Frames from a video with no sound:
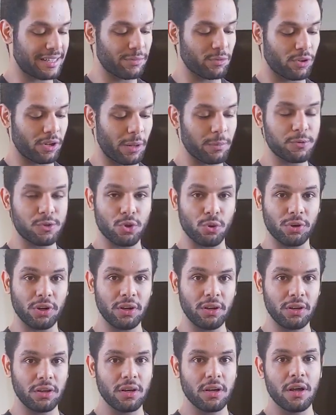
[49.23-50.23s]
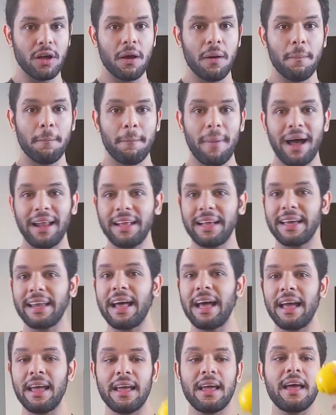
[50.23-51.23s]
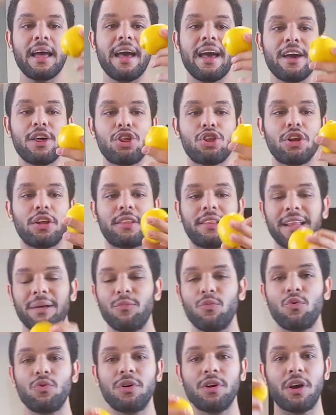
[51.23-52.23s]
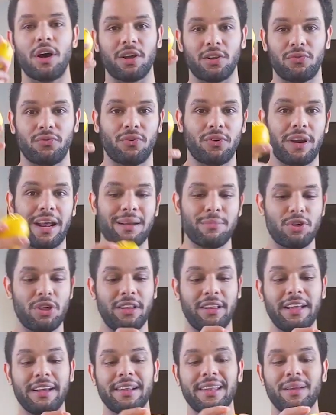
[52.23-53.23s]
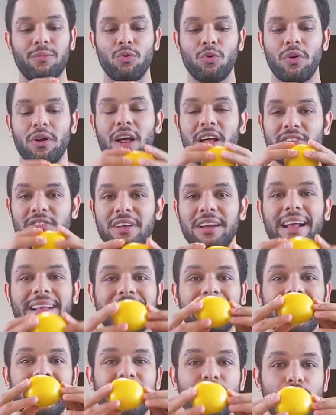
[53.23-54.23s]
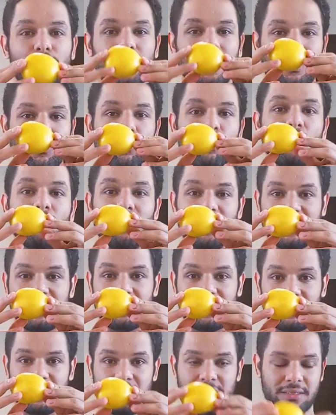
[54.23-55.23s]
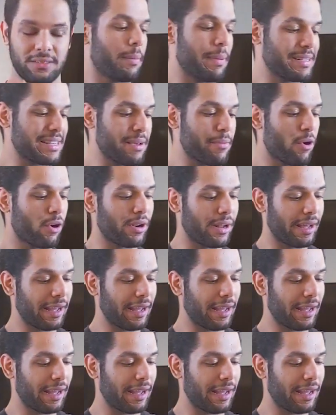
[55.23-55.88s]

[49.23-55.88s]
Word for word: انا هستخدم كلوب صودا بعد كده قشره ليمون اصفر انا مش هحتاج الليمون ولا عصير انا هحتاج قشره ليمون بس يبقى زي ما